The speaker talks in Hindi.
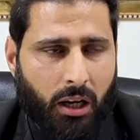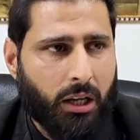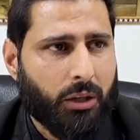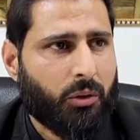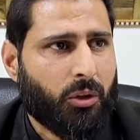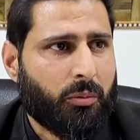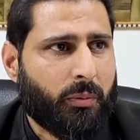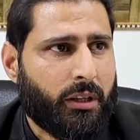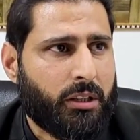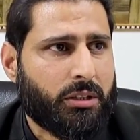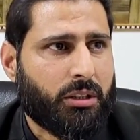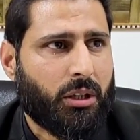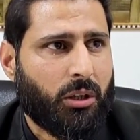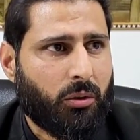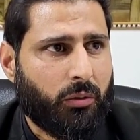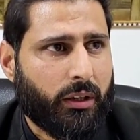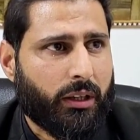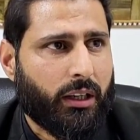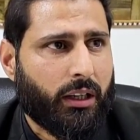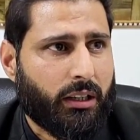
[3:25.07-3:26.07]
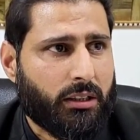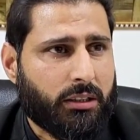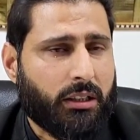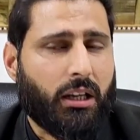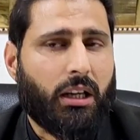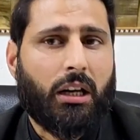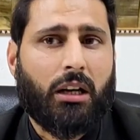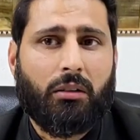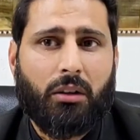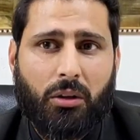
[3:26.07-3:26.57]
हाईकोर्ट बेंच का और वगैरह
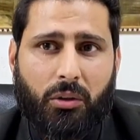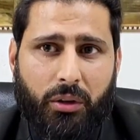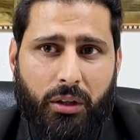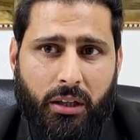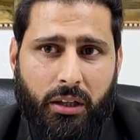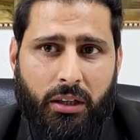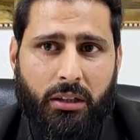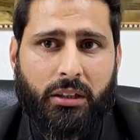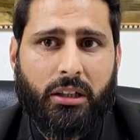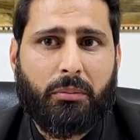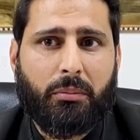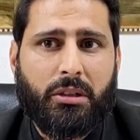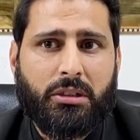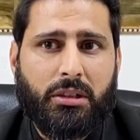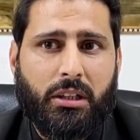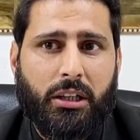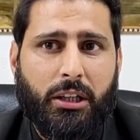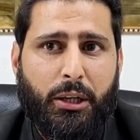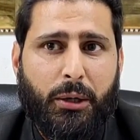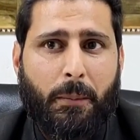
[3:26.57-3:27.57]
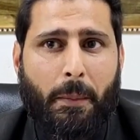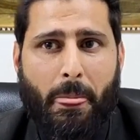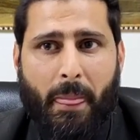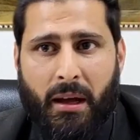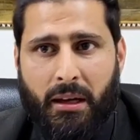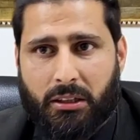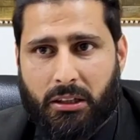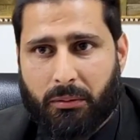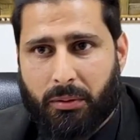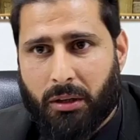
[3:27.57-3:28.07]
इसके अलावा कोई अगर इनके मसले हैं
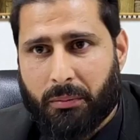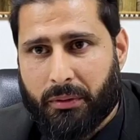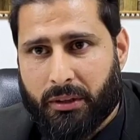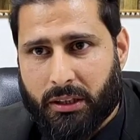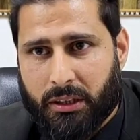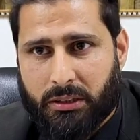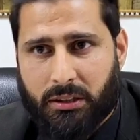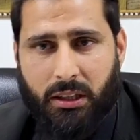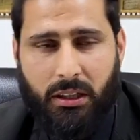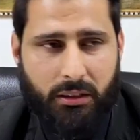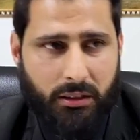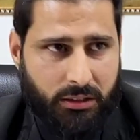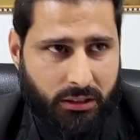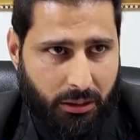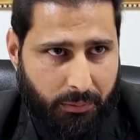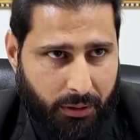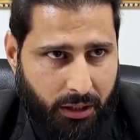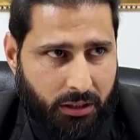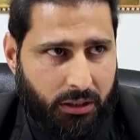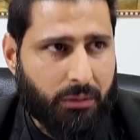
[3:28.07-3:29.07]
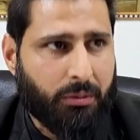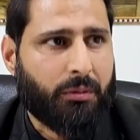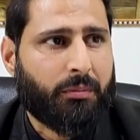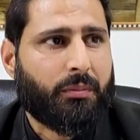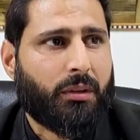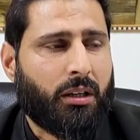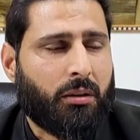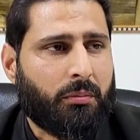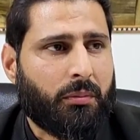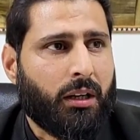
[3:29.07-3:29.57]
जब हम इनके साथ इसके बाद जब
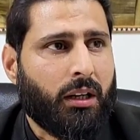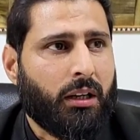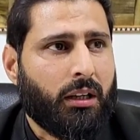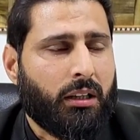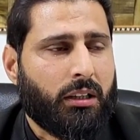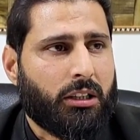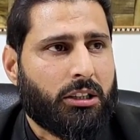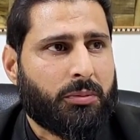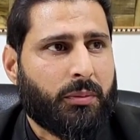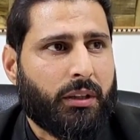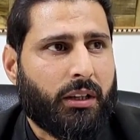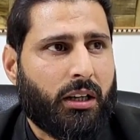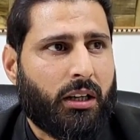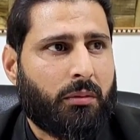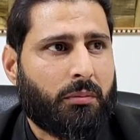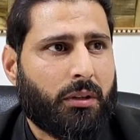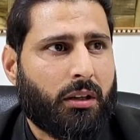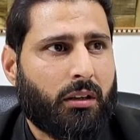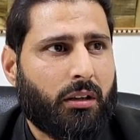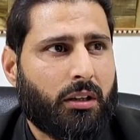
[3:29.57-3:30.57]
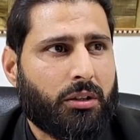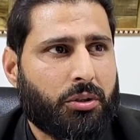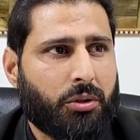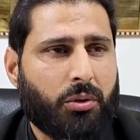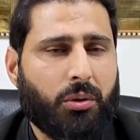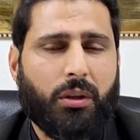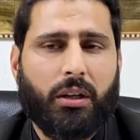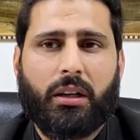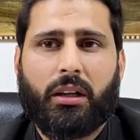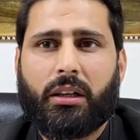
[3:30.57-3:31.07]
हम हम इसमें काम करना
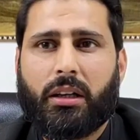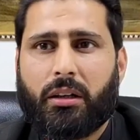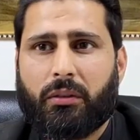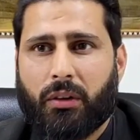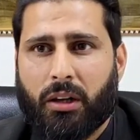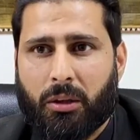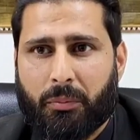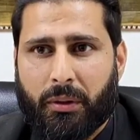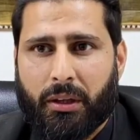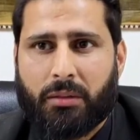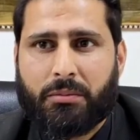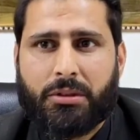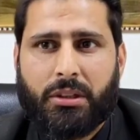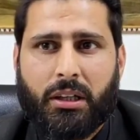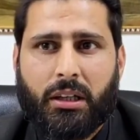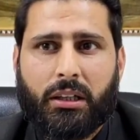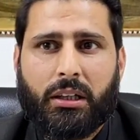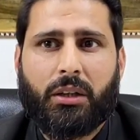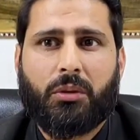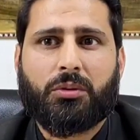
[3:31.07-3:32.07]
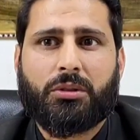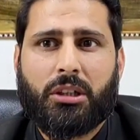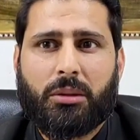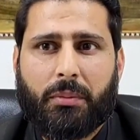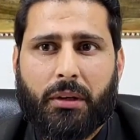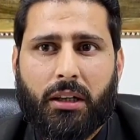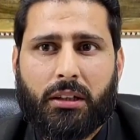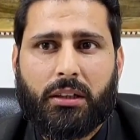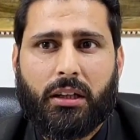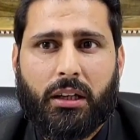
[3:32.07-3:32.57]
शुरू करेंगे वहाँ पे हम जाएंगे
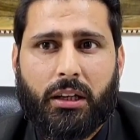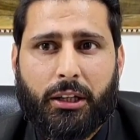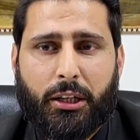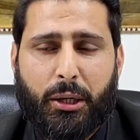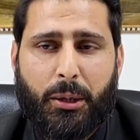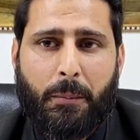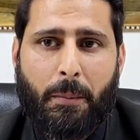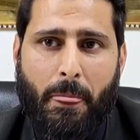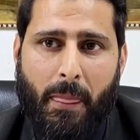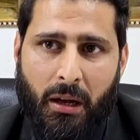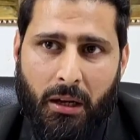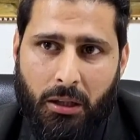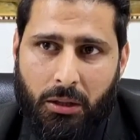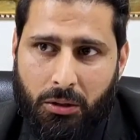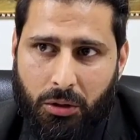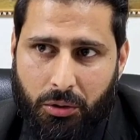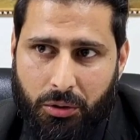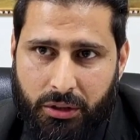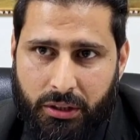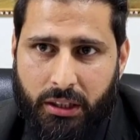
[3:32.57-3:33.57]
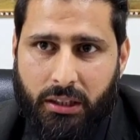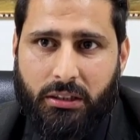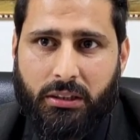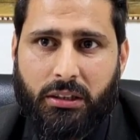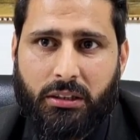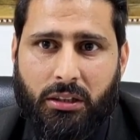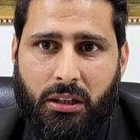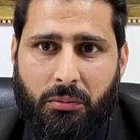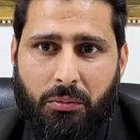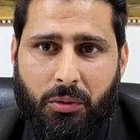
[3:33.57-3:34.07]
उनसे बात करेंगे तो ये
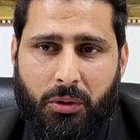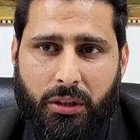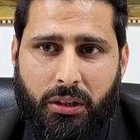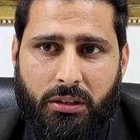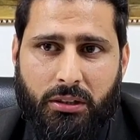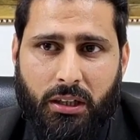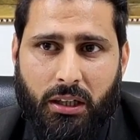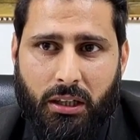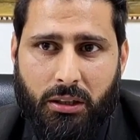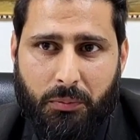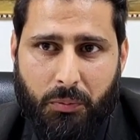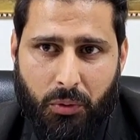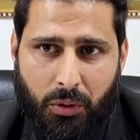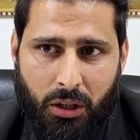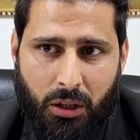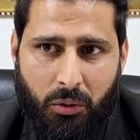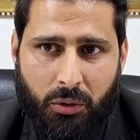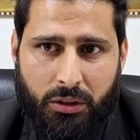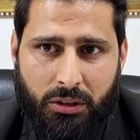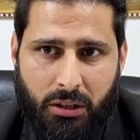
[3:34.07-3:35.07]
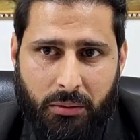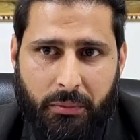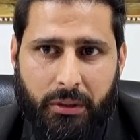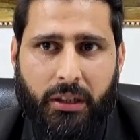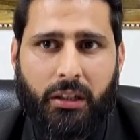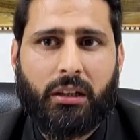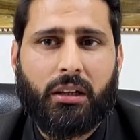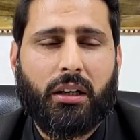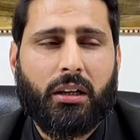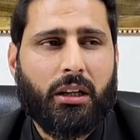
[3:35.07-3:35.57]
चीज़ हम उनके साथ पूरा उनके साथ
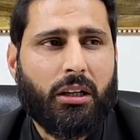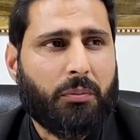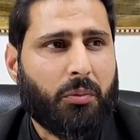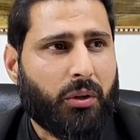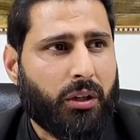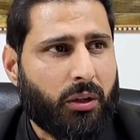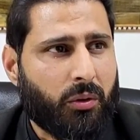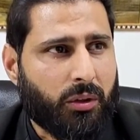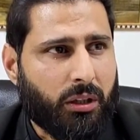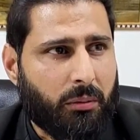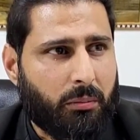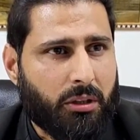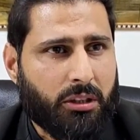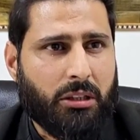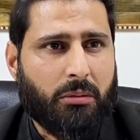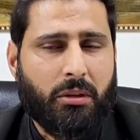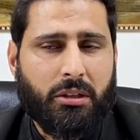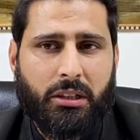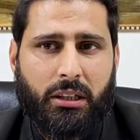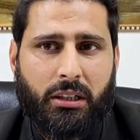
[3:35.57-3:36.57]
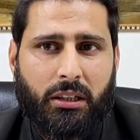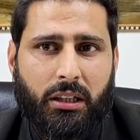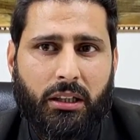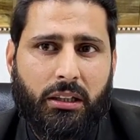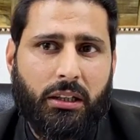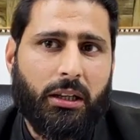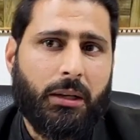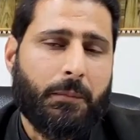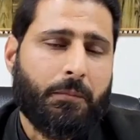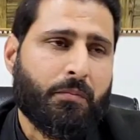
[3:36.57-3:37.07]
मीटिंग करके पूरे उनके मसले मसाइल
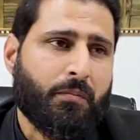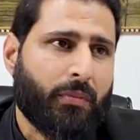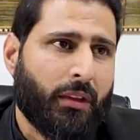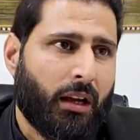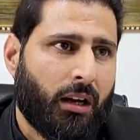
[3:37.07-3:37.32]
देखे